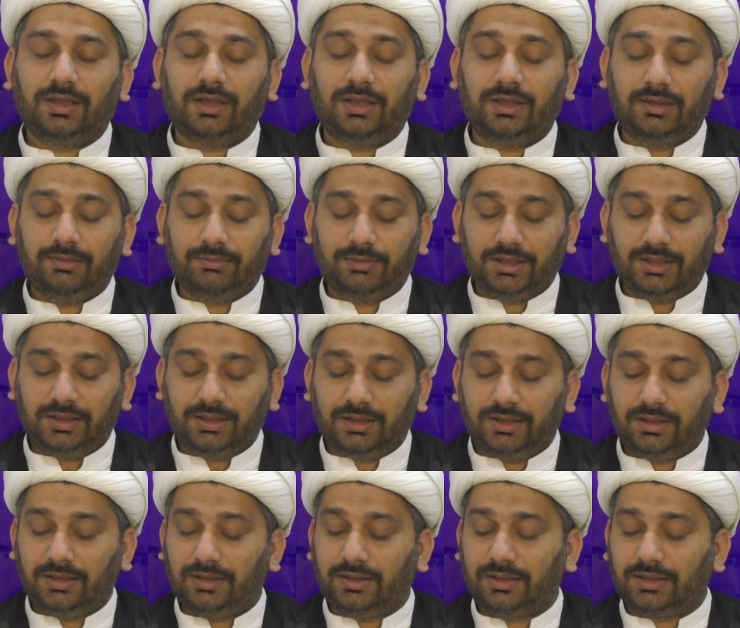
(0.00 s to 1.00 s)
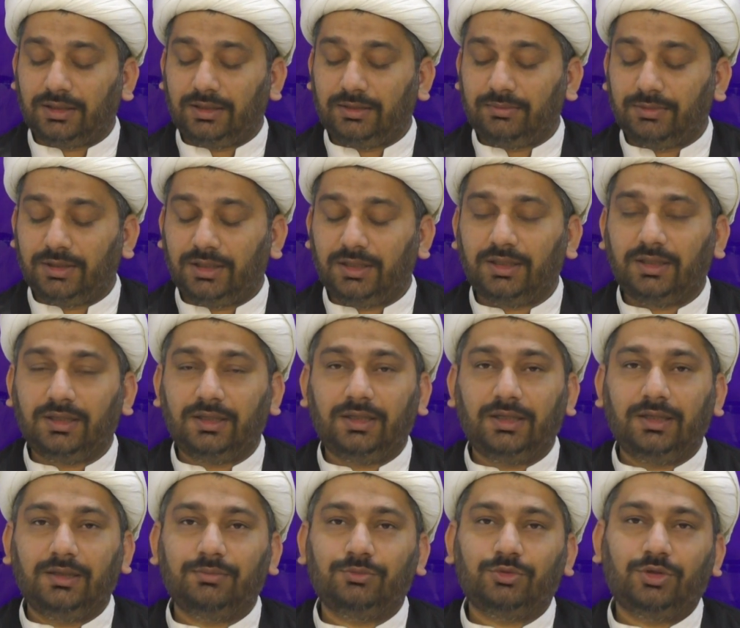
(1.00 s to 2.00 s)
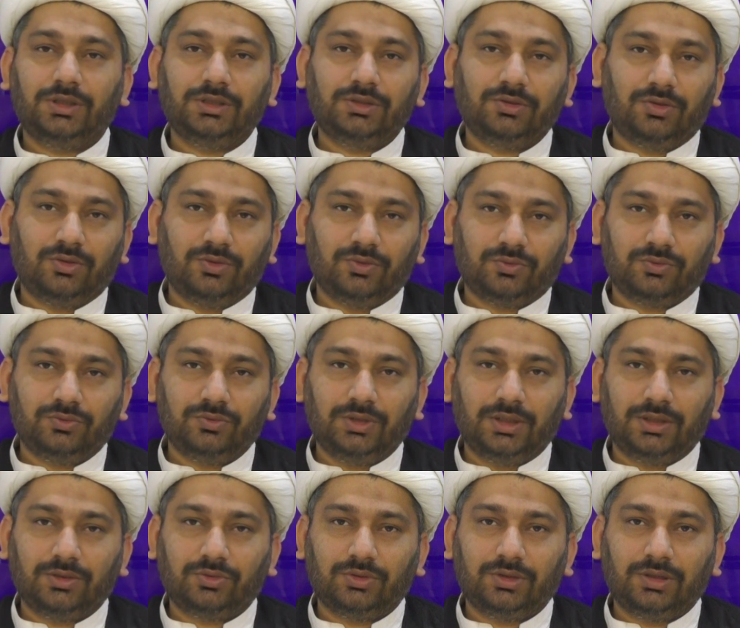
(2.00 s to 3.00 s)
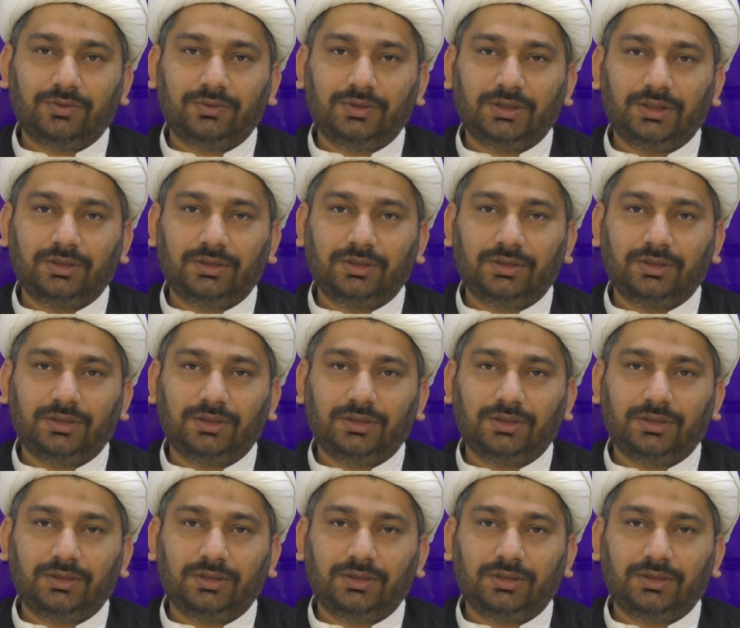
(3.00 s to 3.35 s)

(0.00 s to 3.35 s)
आलमाना हकीमाना है मुहैरकूल है खुदा